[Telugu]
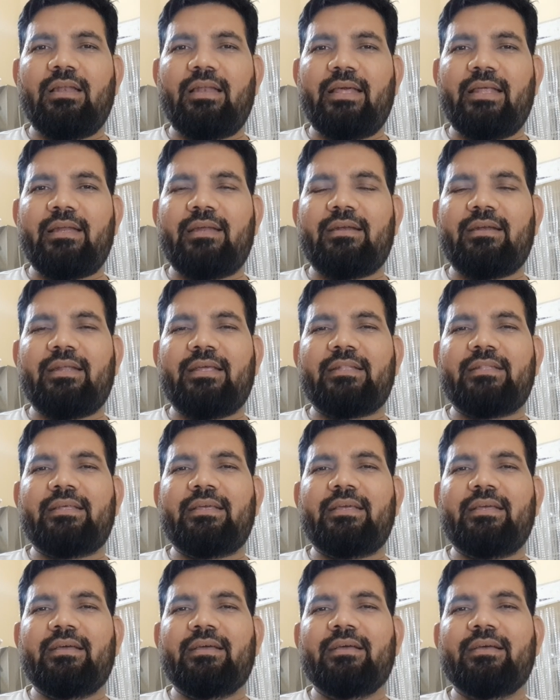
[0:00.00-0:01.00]

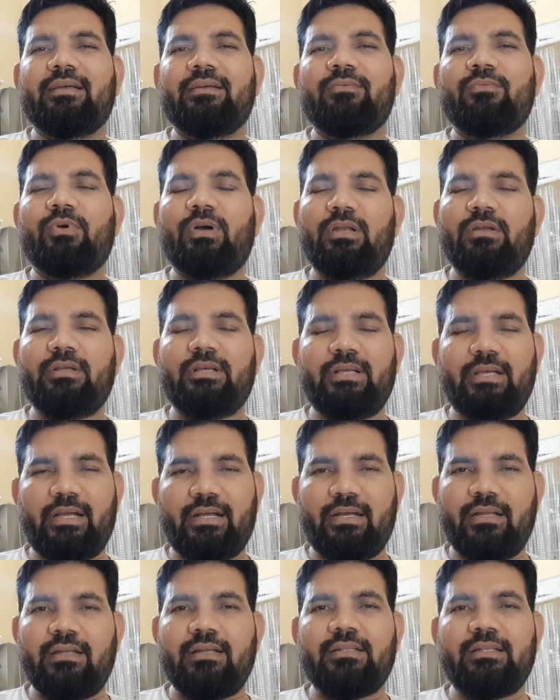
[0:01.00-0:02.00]
లేనట్లయితే వాళ్ళు
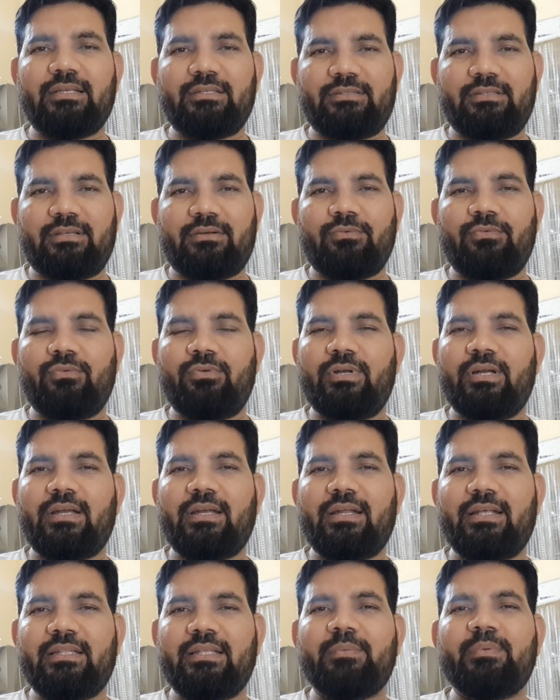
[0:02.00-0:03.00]
ఇంకెక్కడన్నా తెస్తారు
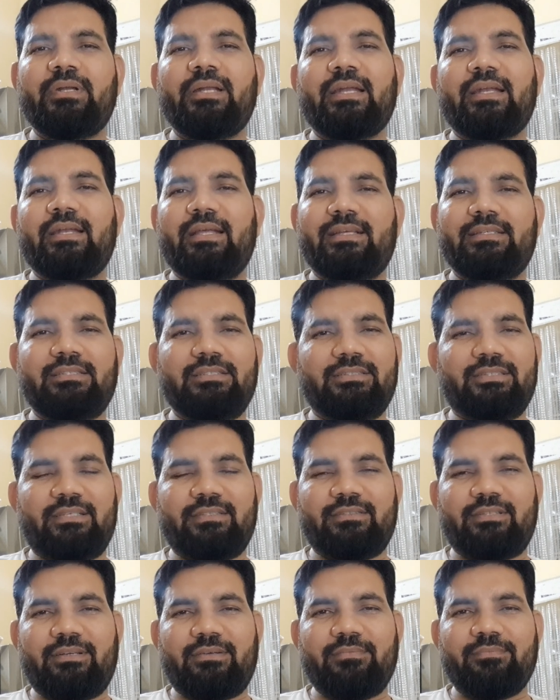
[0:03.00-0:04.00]
ఉన్నట్లయితే ఇమీడియట్లీ వేసి
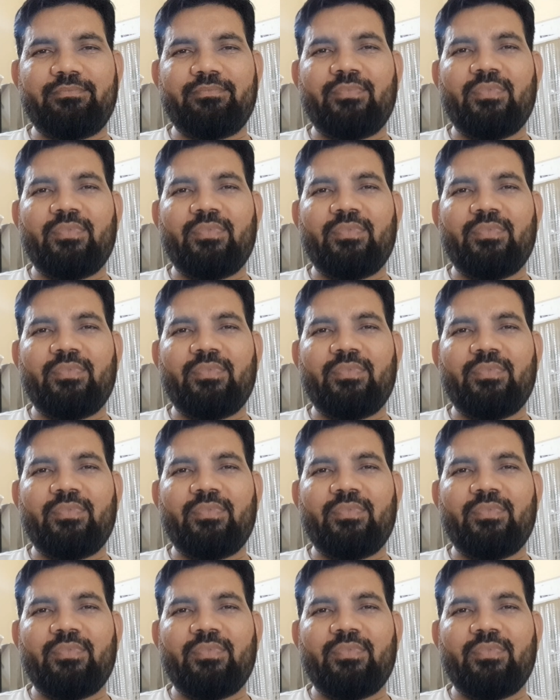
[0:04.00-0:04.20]
ఇచ్చేస్తారు